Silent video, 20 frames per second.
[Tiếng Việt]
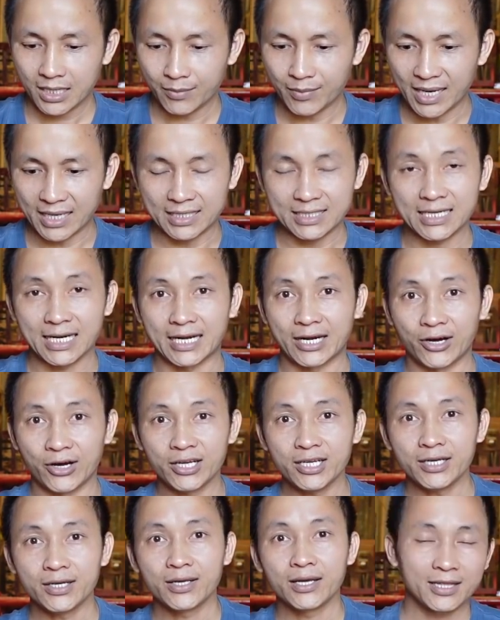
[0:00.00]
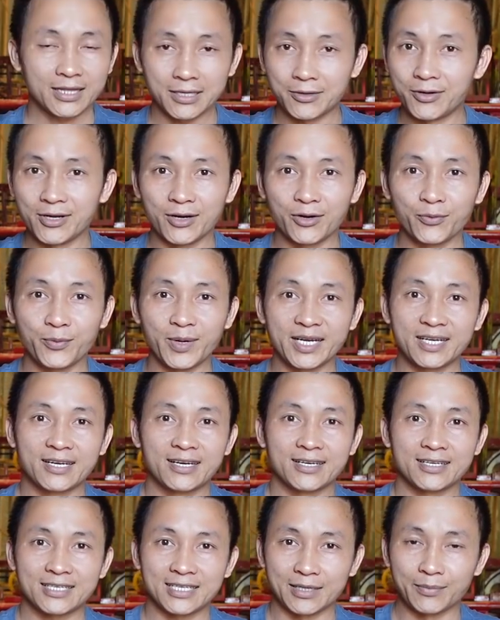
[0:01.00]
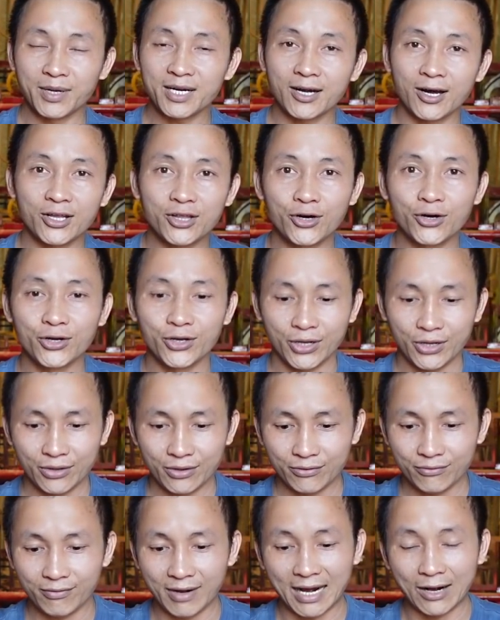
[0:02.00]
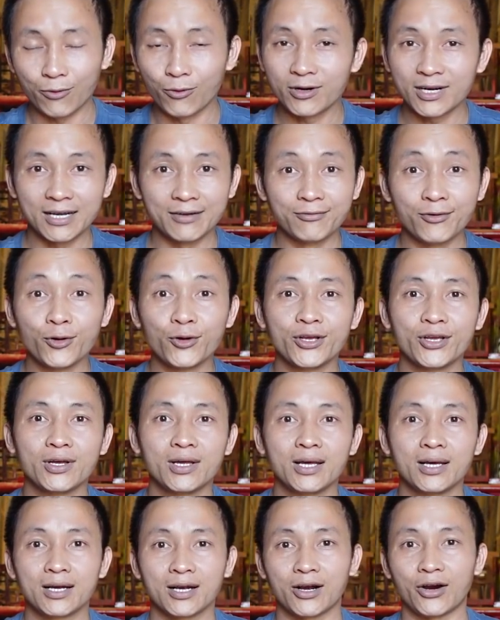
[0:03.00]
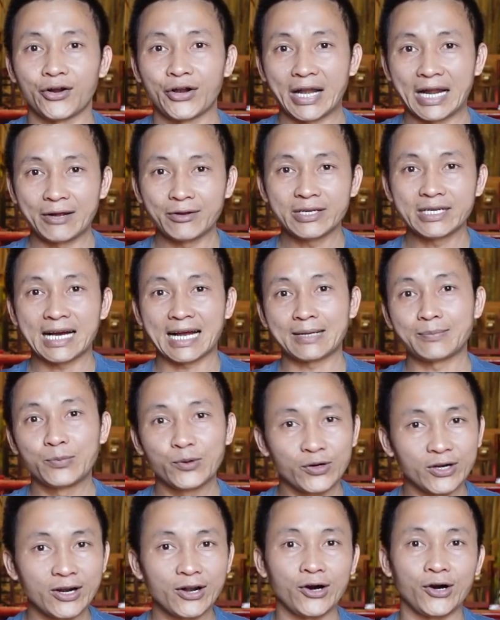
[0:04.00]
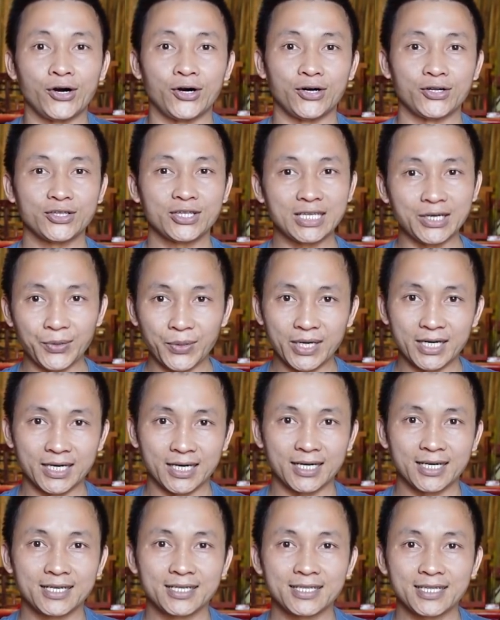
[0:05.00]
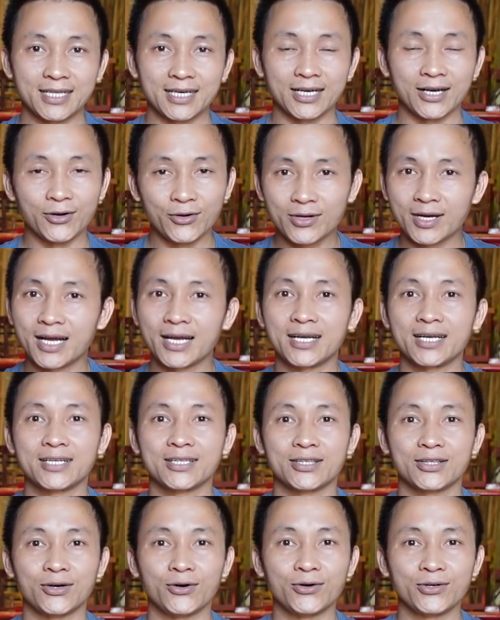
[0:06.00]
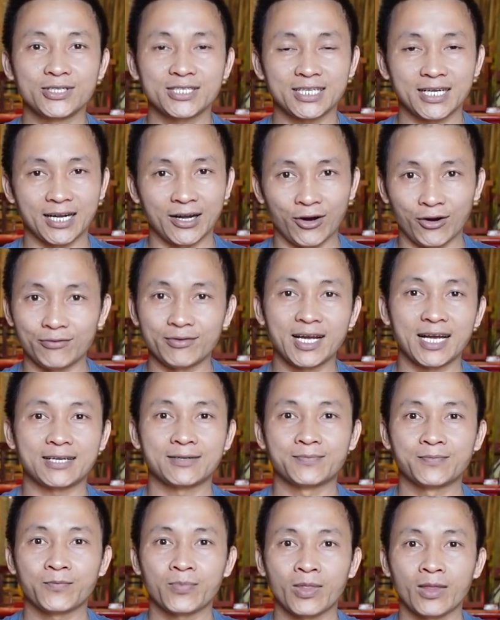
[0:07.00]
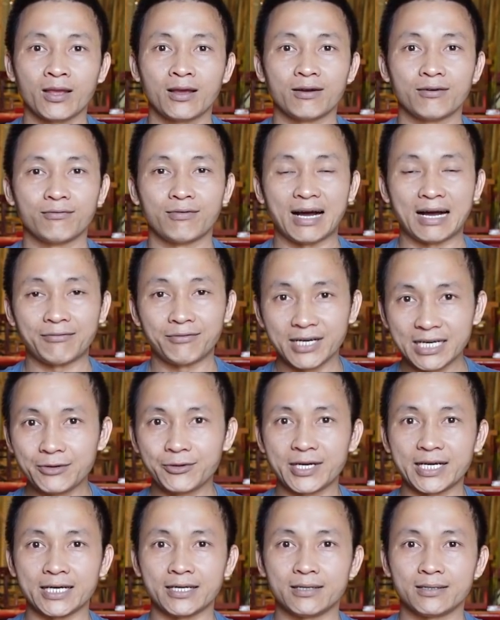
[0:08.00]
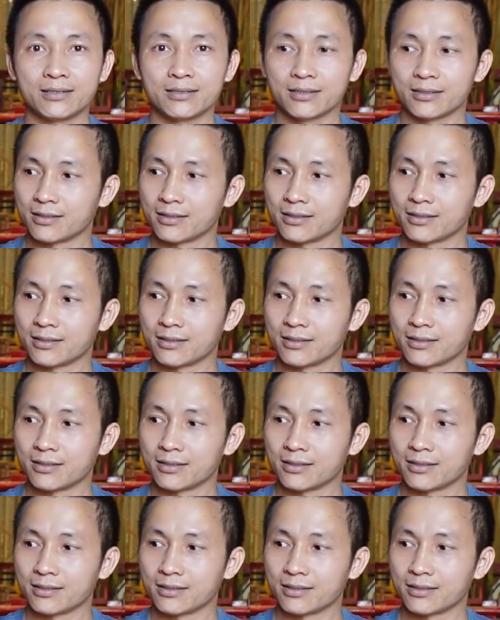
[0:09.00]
các bạn sẽ nói tiểu lượng của mình chỉ mức đó thôi và uống để vui, còn nếu như anh muốn đỏ tiểu lượng thì ok, tôi sẽ đỏ với anh, và với điều kiện